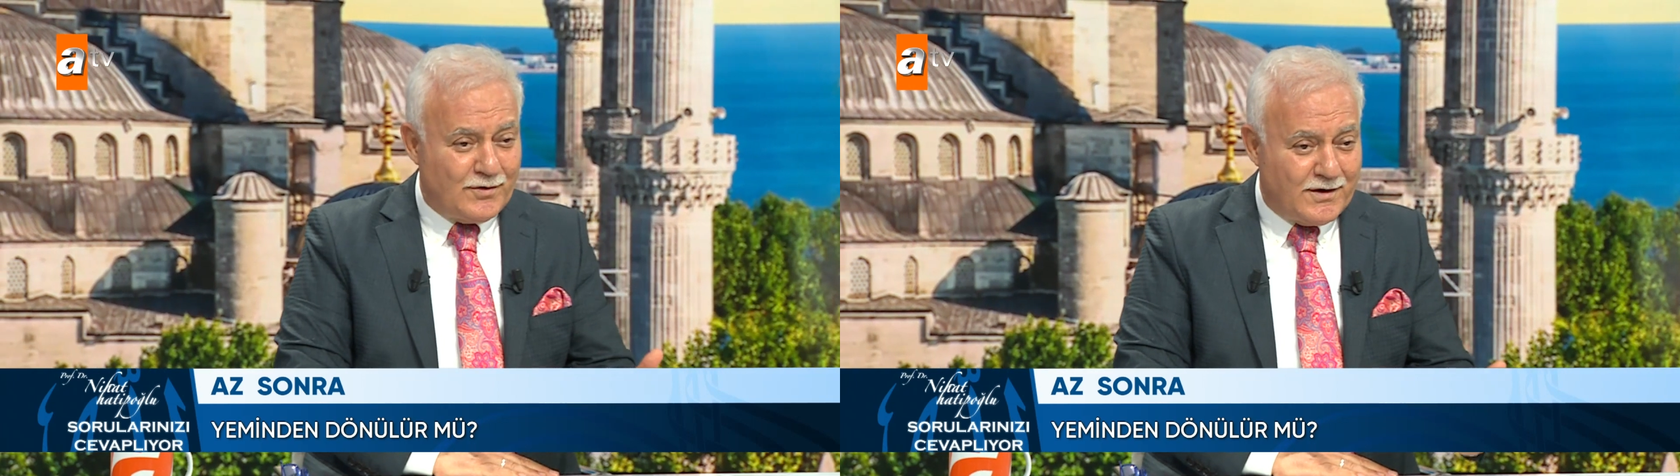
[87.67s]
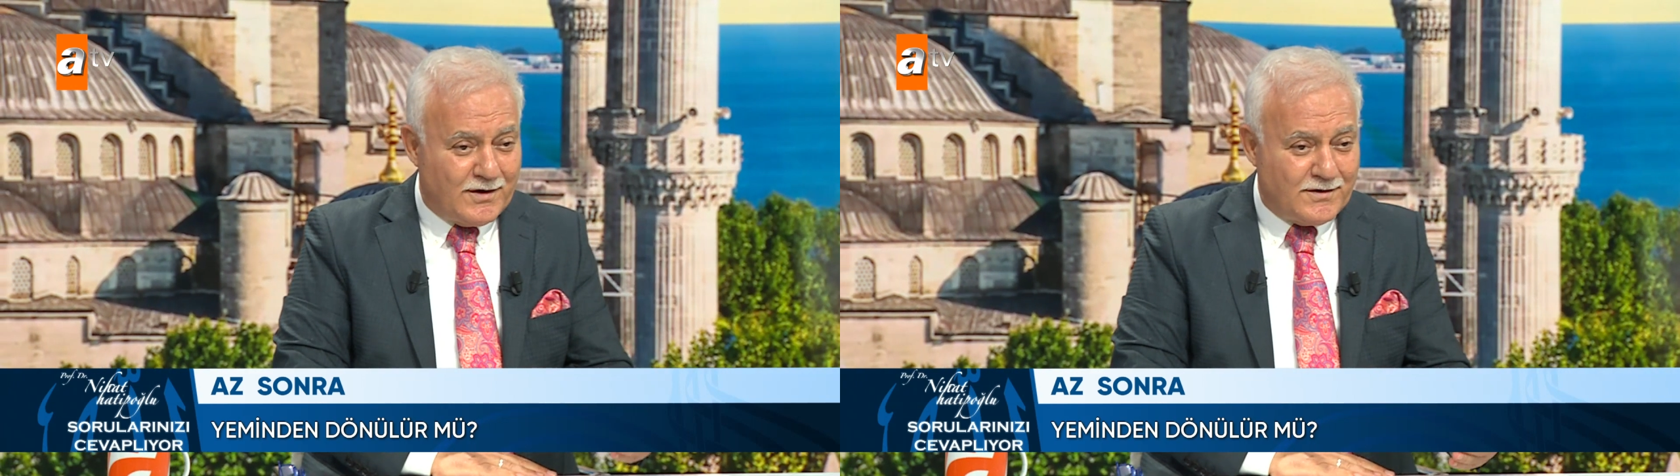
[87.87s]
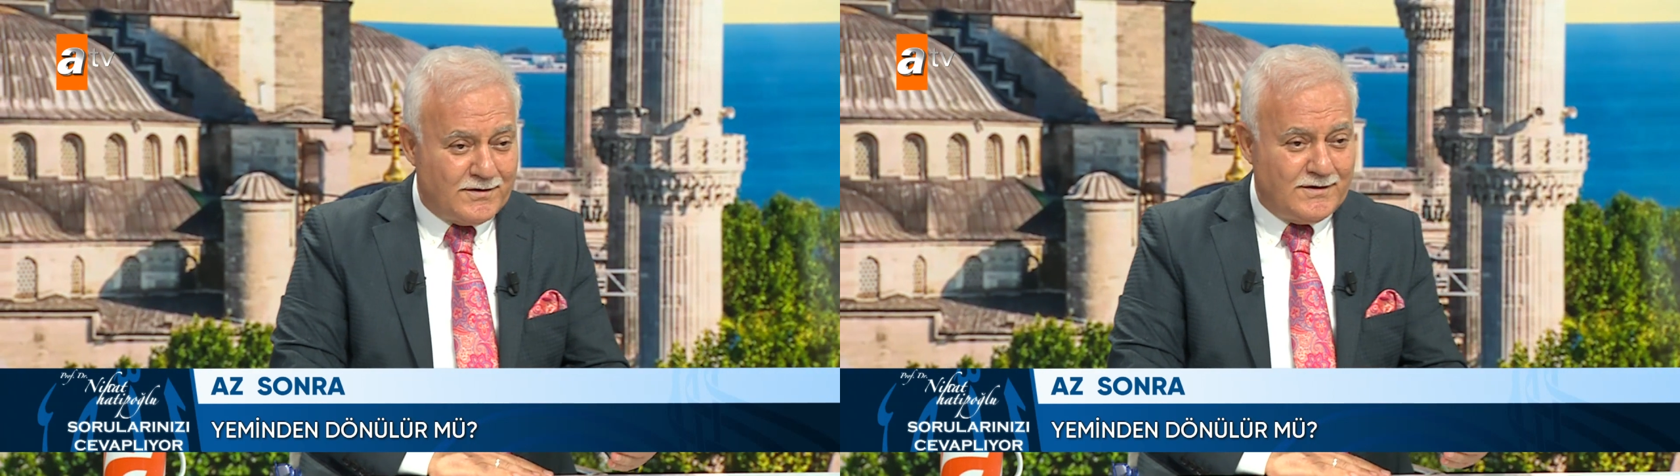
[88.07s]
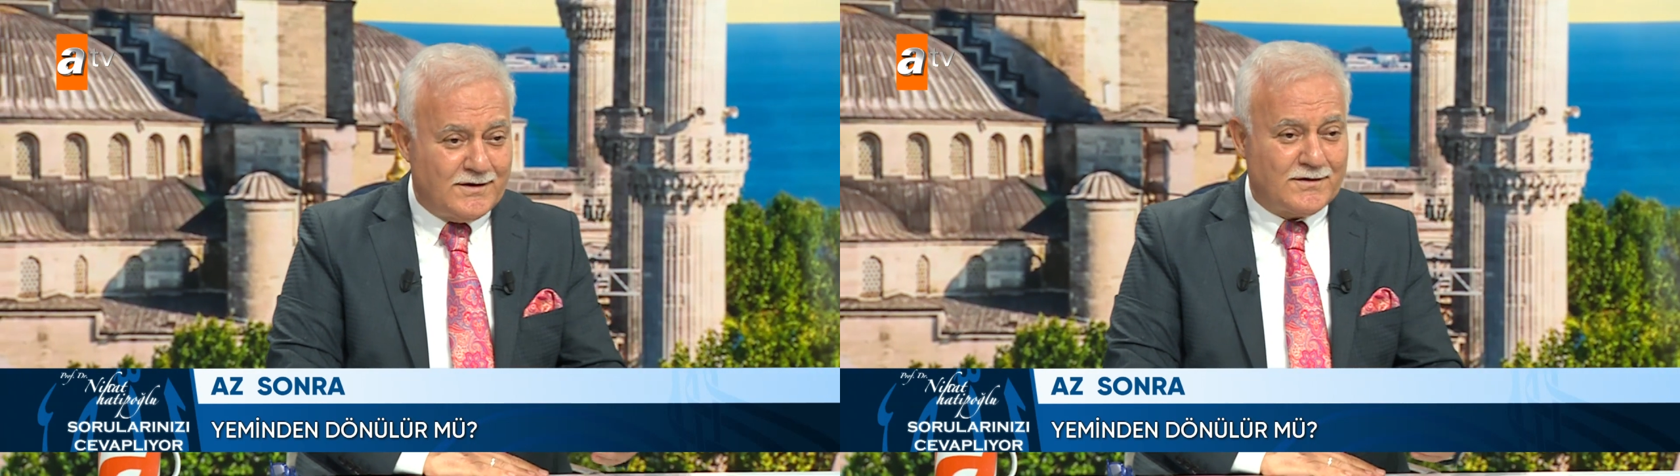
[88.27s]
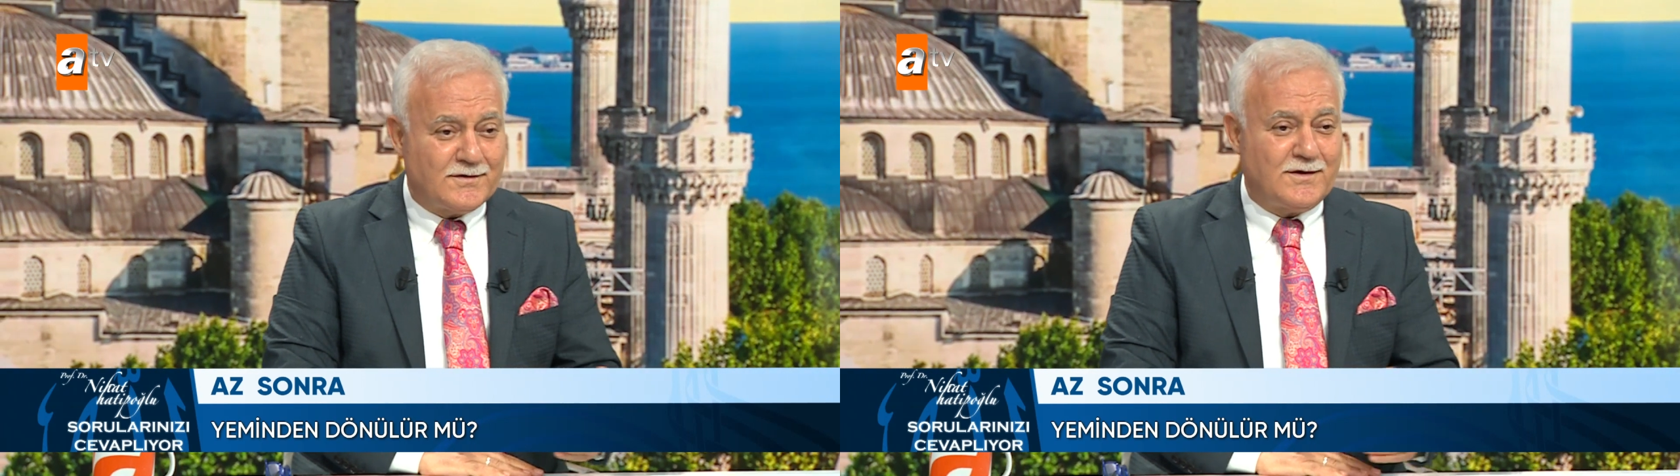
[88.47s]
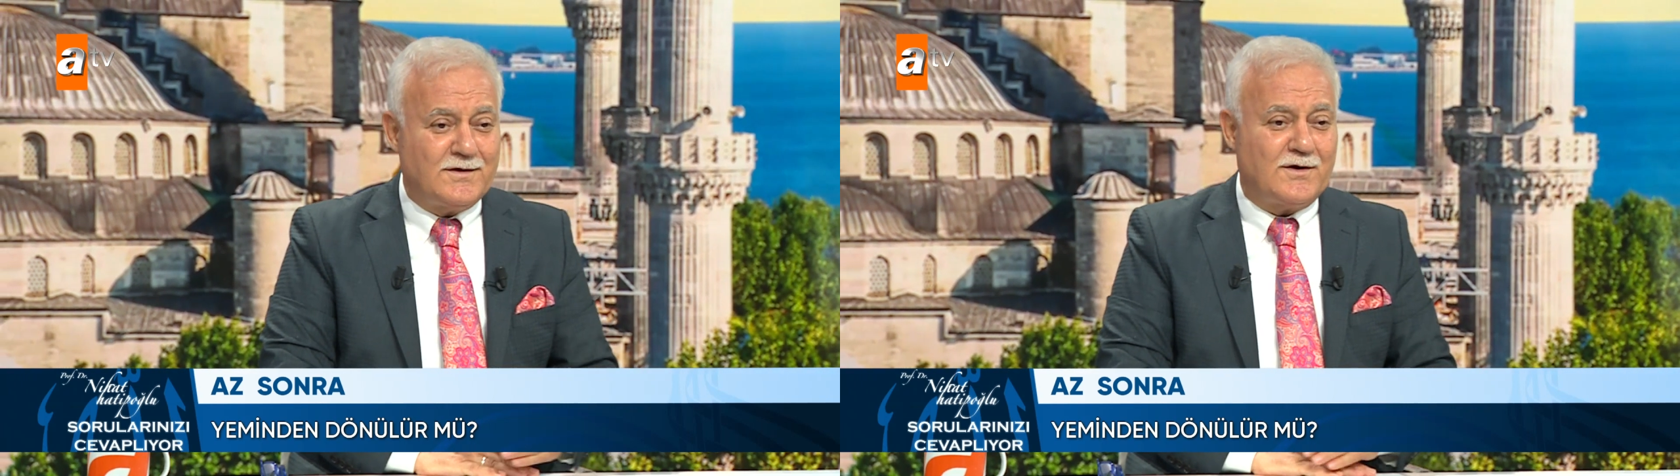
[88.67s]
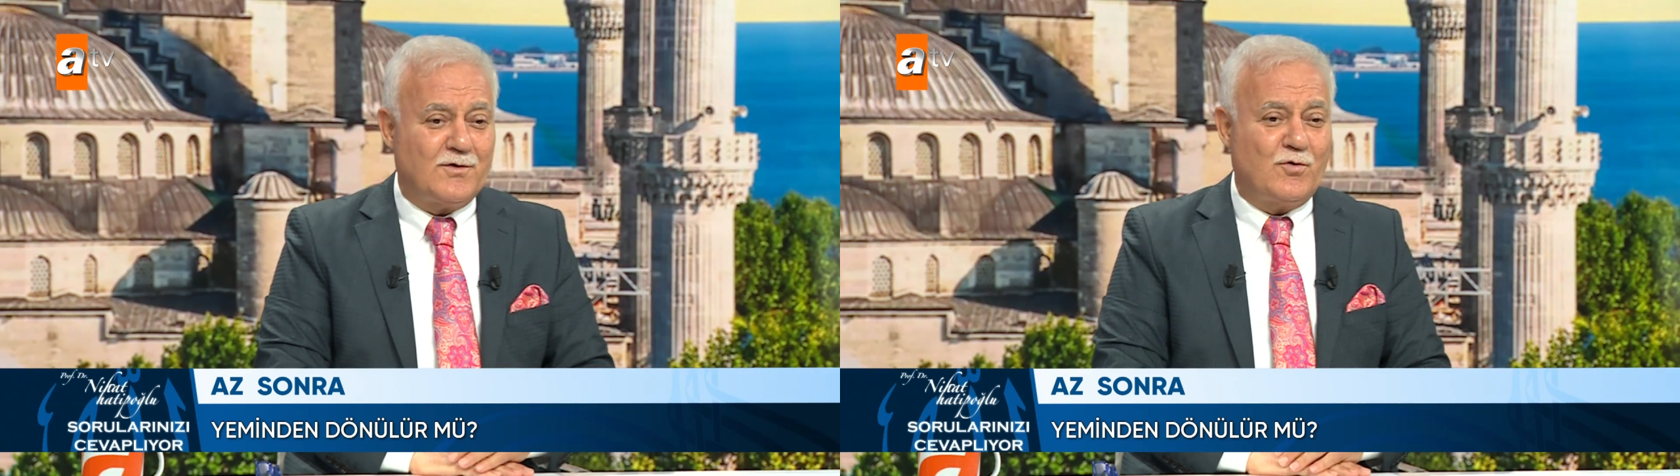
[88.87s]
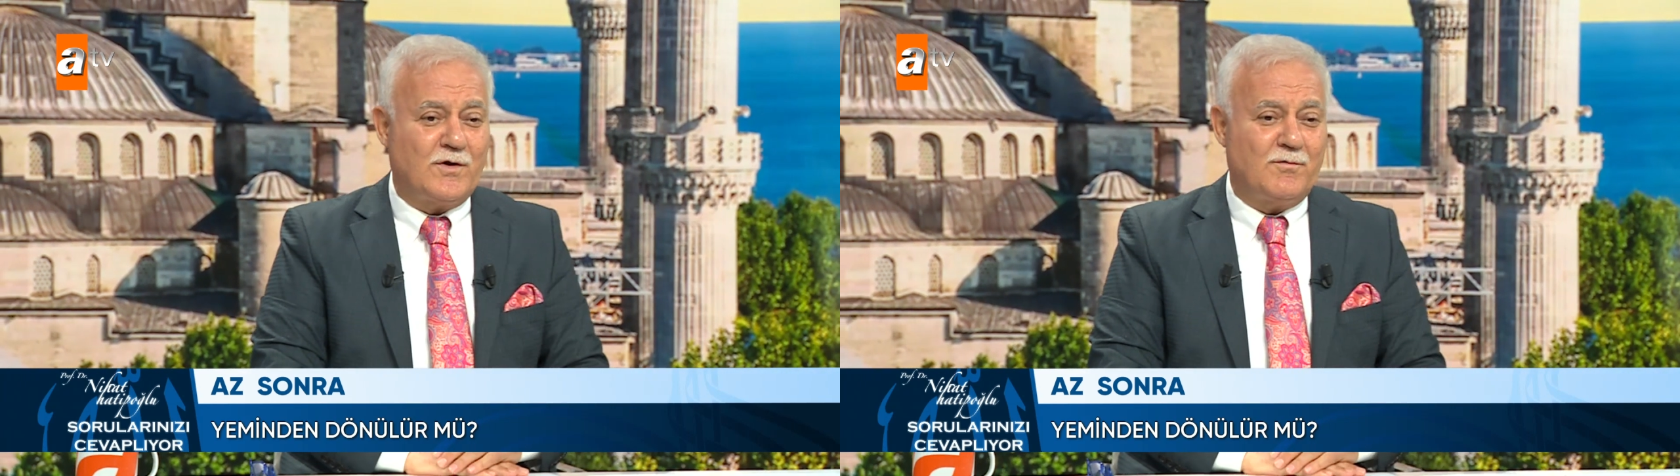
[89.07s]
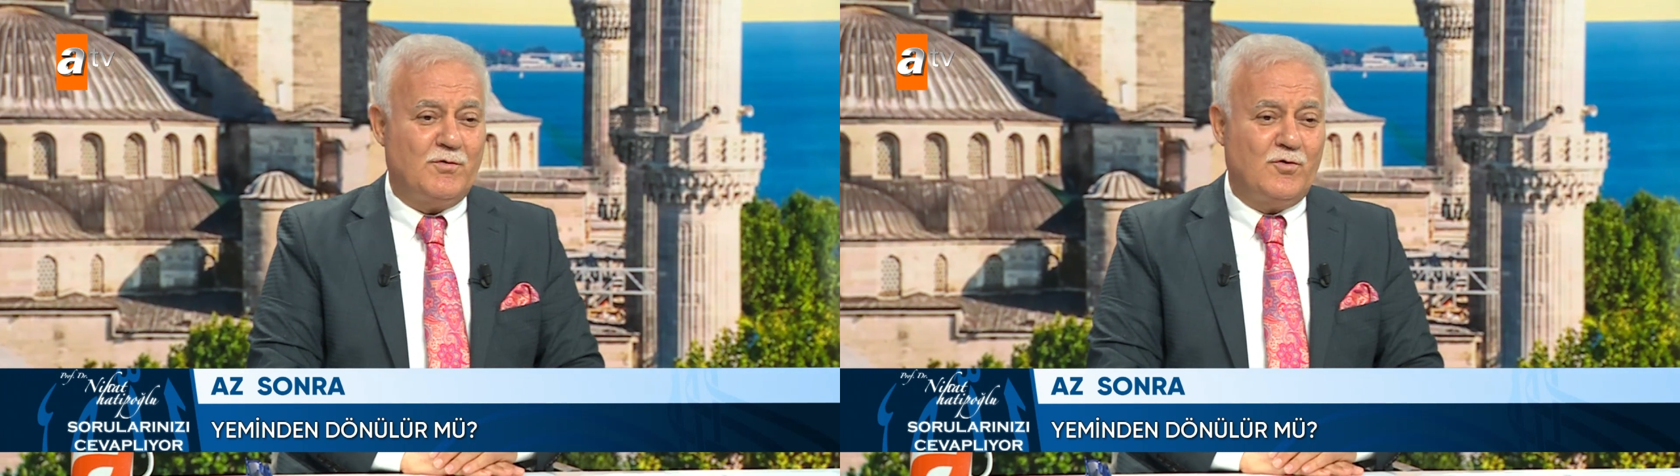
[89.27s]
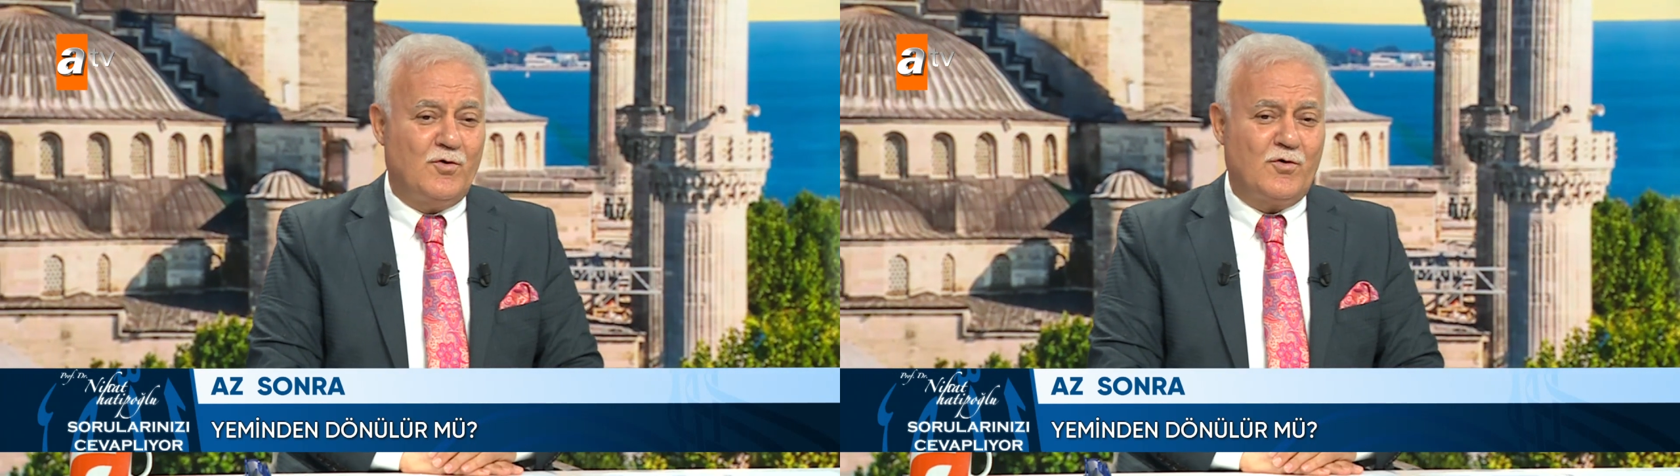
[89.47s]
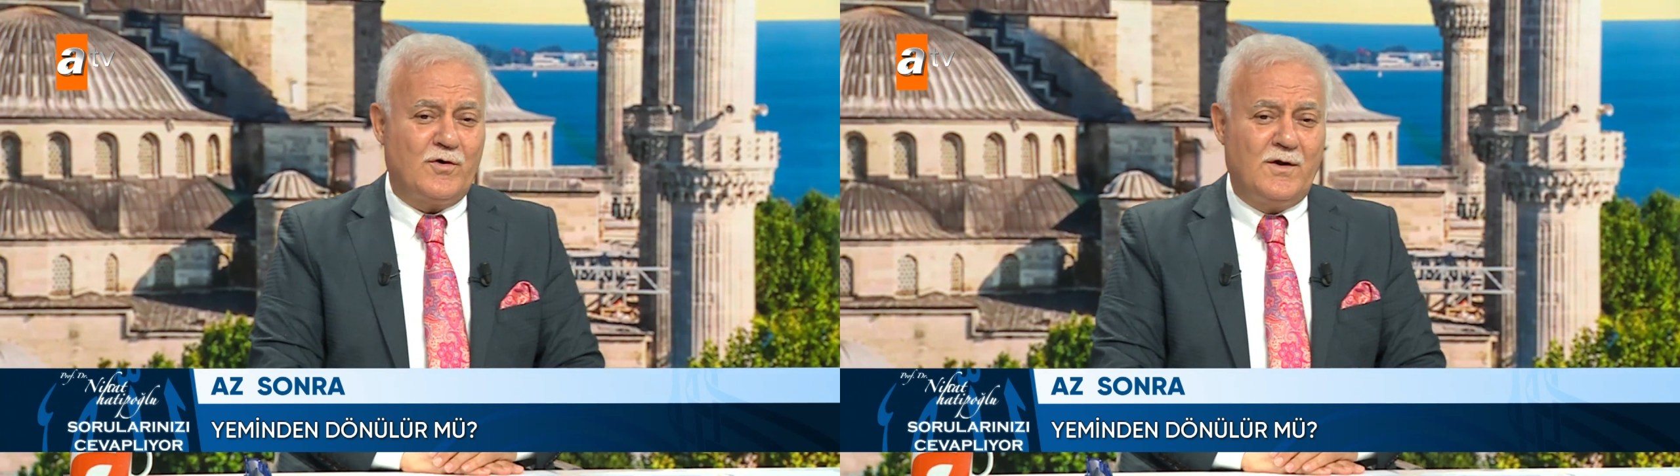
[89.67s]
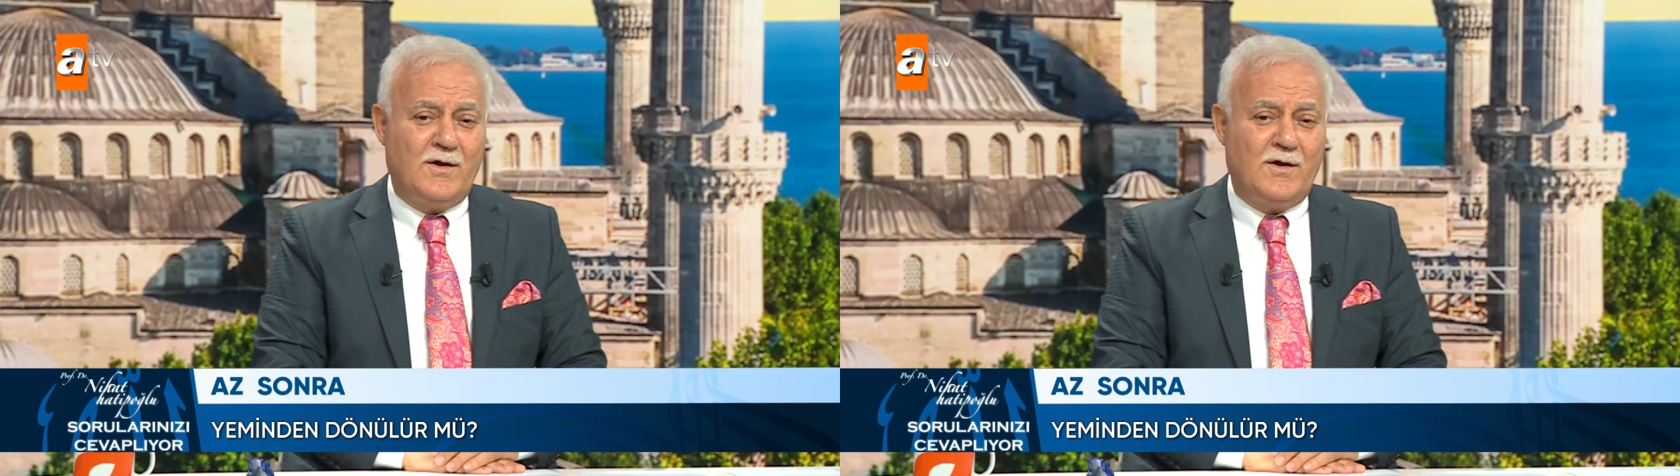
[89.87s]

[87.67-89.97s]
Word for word: ayağının yanında yere koyabiliyor.